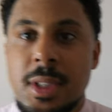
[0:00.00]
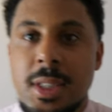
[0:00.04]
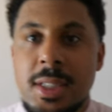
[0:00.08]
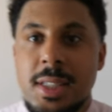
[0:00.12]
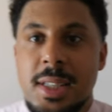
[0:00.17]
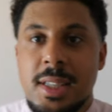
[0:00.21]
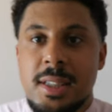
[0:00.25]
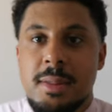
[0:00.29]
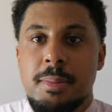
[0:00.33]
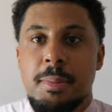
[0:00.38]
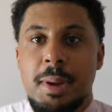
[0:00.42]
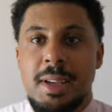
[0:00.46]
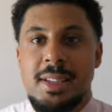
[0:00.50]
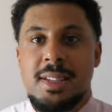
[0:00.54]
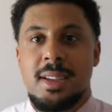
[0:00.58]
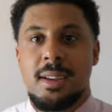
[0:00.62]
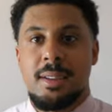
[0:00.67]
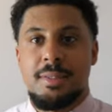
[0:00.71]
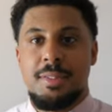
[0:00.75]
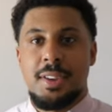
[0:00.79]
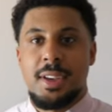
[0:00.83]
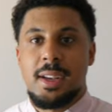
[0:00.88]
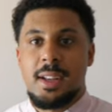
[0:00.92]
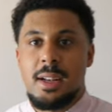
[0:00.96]
Ist das ein
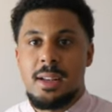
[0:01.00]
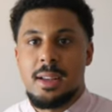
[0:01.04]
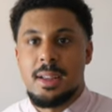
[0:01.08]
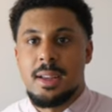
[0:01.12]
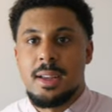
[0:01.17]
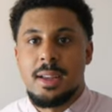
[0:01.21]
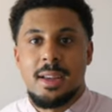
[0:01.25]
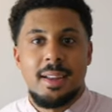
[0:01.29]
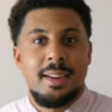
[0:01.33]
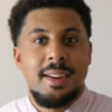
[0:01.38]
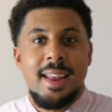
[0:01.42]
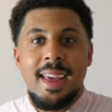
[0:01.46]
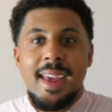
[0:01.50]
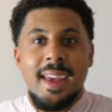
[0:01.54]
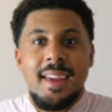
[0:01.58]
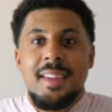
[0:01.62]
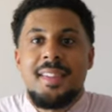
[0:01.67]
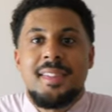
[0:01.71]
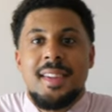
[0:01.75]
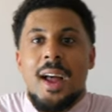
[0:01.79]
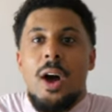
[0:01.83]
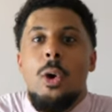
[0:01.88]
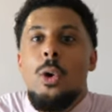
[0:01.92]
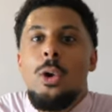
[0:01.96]
besserer Winkel? Nee,
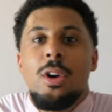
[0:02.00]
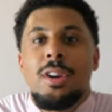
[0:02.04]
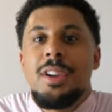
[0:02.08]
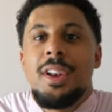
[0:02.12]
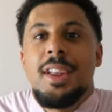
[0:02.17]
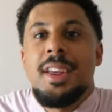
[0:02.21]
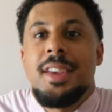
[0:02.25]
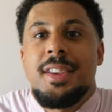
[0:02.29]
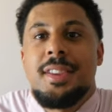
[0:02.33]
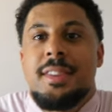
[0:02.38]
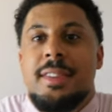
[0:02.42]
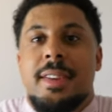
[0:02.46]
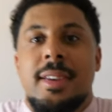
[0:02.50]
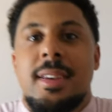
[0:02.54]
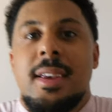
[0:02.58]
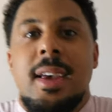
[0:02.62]
ist auch nicht.